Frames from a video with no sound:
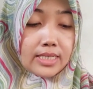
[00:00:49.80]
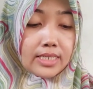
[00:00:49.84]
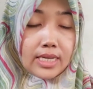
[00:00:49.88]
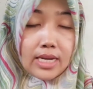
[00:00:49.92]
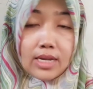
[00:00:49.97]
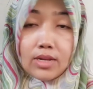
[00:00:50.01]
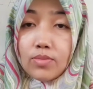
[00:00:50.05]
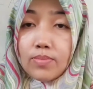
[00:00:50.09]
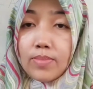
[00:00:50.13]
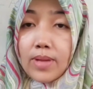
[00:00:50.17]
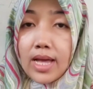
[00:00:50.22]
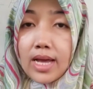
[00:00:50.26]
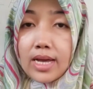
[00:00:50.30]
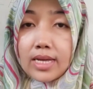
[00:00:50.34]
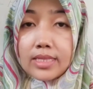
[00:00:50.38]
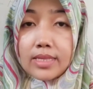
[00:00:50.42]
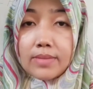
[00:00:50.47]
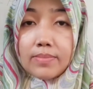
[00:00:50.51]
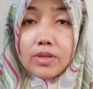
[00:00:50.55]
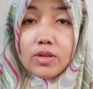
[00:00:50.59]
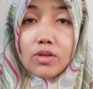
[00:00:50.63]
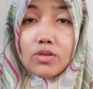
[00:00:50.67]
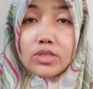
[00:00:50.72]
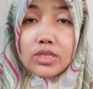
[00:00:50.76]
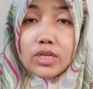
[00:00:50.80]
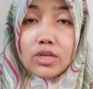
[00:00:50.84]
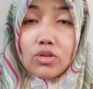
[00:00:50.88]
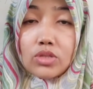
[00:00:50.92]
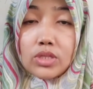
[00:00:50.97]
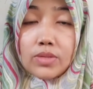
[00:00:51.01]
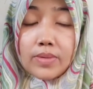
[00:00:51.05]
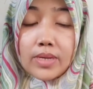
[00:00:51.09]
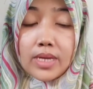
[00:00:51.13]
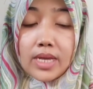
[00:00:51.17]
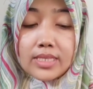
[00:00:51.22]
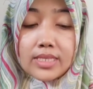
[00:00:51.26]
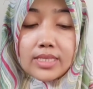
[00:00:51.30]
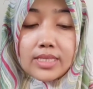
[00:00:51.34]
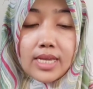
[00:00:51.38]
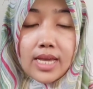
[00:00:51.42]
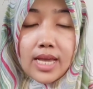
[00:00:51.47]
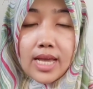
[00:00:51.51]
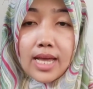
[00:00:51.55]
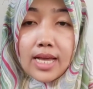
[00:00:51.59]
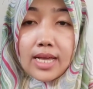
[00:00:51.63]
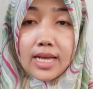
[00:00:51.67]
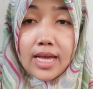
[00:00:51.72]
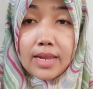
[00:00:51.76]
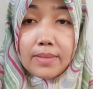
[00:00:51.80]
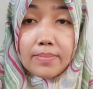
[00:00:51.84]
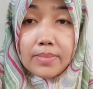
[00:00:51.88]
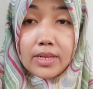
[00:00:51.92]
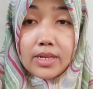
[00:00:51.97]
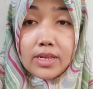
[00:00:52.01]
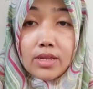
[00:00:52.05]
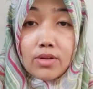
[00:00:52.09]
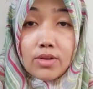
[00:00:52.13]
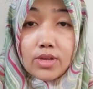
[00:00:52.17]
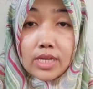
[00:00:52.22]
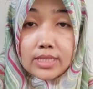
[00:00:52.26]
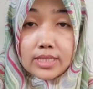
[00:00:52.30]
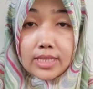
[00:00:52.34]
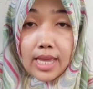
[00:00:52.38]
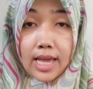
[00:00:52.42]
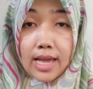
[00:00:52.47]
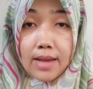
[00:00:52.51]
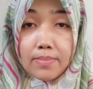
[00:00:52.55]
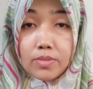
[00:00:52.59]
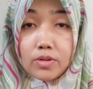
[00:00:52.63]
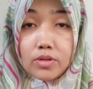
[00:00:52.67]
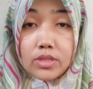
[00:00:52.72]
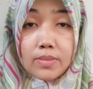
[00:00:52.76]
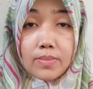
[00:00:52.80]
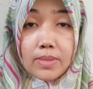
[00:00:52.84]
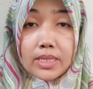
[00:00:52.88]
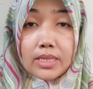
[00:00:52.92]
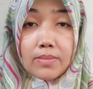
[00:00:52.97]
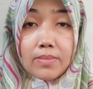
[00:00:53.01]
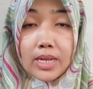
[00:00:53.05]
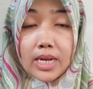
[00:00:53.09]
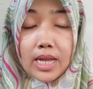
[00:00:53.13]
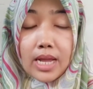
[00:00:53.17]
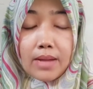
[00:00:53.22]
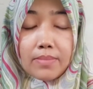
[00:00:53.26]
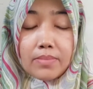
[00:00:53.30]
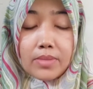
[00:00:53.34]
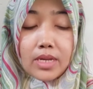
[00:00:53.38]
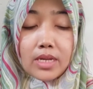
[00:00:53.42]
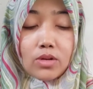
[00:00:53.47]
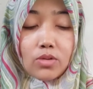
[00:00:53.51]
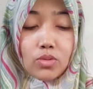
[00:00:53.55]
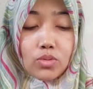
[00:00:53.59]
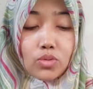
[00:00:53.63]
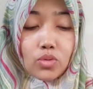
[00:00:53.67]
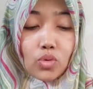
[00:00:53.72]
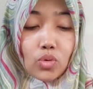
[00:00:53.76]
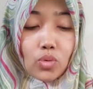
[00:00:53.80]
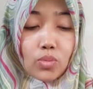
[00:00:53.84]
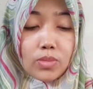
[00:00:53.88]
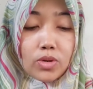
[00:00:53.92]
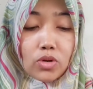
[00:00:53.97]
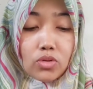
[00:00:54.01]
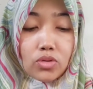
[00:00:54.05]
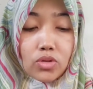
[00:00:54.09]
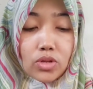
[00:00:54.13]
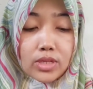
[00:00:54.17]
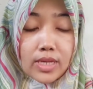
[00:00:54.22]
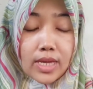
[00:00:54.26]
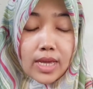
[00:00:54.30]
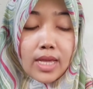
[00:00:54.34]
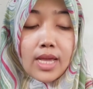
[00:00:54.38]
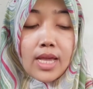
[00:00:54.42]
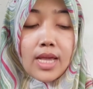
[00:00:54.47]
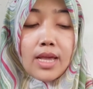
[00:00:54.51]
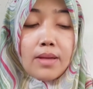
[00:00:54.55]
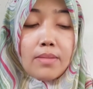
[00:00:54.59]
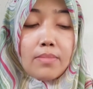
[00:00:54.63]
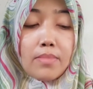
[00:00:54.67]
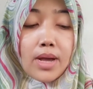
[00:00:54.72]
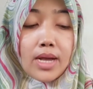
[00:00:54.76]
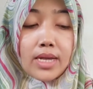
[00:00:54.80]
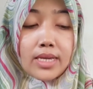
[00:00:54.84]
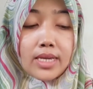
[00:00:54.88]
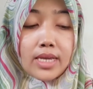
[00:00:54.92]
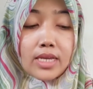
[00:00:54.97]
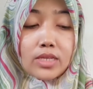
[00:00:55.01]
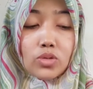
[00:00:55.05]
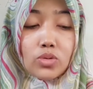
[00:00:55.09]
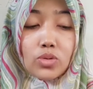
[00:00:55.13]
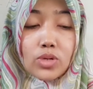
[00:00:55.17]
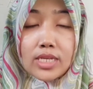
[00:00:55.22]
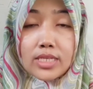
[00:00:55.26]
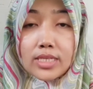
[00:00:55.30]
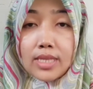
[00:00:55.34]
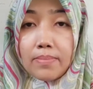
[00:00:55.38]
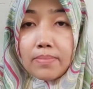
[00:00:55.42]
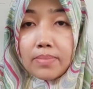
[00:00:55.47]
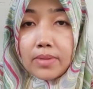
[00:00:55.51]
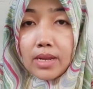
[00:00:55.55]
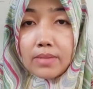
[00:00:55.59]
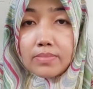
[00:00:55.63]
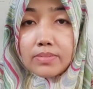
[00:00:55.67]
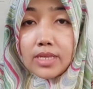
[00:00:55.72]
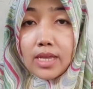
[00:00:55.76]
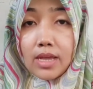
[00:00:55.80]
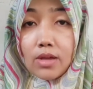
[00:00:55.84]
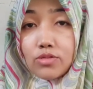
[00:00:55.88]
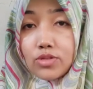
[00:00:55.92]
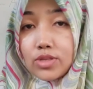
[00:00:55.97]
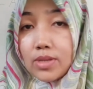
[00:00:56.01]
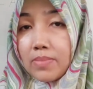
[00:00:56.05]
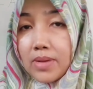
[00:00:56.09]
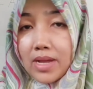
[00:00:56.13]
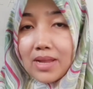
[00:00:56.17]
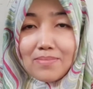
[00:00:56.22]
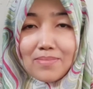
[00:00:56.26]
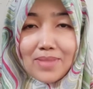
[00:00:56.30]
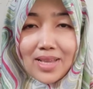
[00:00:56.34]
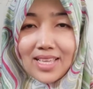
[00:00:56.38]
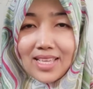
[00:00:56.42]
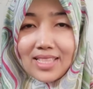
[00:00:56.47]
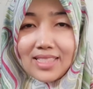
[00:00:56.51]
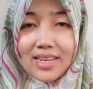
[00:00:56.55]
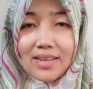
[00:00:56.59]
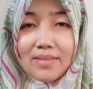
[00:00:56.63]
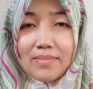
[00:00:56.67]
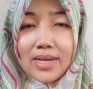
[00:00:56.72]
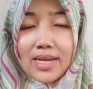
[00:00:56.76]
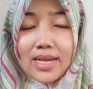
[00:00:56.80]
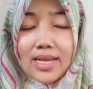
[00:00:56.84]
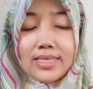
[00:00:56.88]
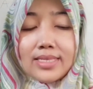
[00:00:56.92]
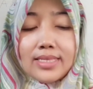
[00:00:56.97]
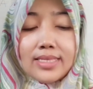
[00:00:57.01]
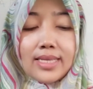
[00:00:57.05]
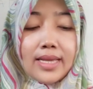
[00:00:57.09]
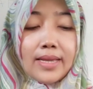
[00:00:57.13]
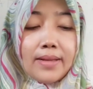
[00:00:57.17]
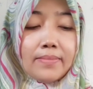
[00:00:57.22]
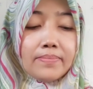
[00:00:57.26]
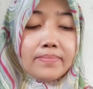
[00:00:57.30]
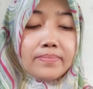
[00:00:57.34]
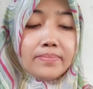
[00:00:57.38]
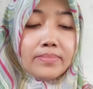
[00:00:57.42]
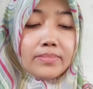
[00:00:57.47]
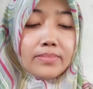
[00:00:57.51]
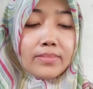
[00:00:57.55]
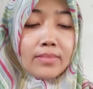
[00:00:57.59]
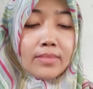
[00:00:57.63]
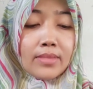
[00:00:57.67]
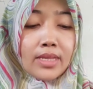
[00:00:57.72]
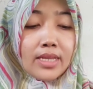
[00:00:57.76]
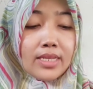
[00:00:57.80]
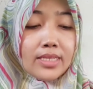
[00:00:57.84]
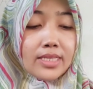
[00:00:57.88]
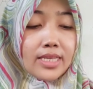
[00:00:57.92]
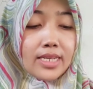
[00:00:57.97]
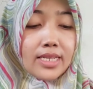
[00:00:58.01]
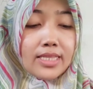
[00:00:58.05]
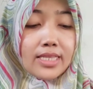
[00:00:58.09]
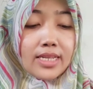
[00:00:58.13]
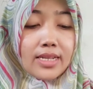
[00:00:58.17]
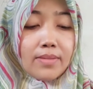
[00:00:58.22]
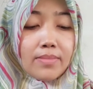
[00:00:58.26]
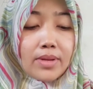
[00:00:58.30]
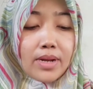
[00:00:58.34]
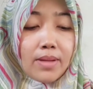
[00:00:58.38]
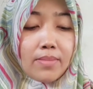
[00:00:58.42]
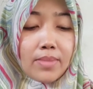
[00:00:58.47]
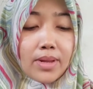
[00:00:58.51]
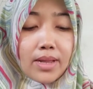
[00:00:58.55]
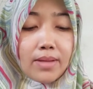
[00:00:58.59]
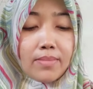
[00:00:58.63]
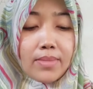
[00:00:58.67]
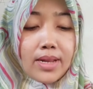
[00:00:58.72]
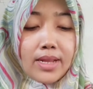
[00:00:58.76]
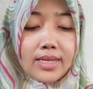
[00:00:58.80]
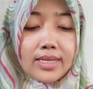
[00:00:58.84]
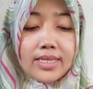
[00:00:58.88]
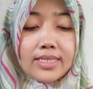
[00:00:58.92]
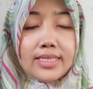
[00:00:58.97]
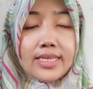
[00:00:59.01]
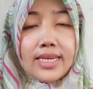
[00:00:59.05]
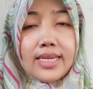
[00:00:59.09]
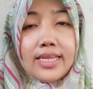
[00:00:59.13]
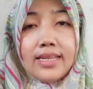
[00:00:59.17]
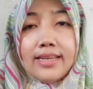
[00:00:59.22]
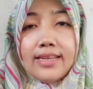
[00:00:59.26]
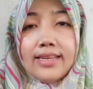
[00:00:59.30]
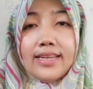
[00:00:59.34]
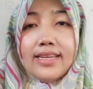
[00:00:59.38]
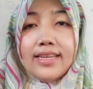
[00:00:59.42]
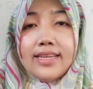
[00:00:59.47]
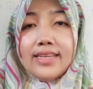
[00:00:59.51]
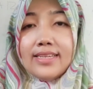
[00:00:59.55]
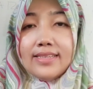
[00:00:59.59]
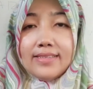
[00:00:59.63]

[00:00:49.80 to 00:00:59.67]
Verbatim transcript: jangan lupa aktifin lonceng notifikasinya agar video yang saya upload teman-teman update untuk menontonnya. Bagi yang sudah subscribe, saya ucapkan banyak terima kasih. Jadi tidak perlu lama lagi, cekidat.